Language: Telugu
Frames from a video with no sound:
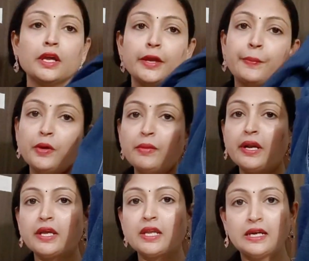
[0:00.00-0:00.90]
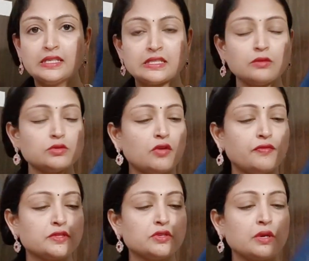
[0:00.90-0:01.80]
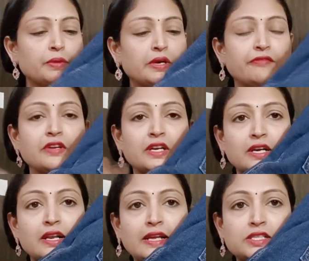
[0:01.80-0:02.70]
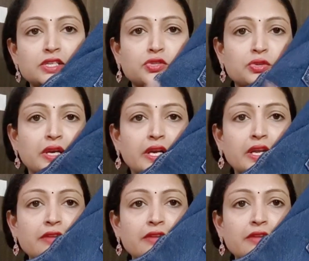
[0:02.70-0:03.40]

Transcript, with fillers: ఇప్పుడు మనకి ఇలా డిస్కౌంట్స్ ఆఫర్స్ ఉన్నప్పుడు డెఫినెట్ గా ట్రై చేసి చూడండి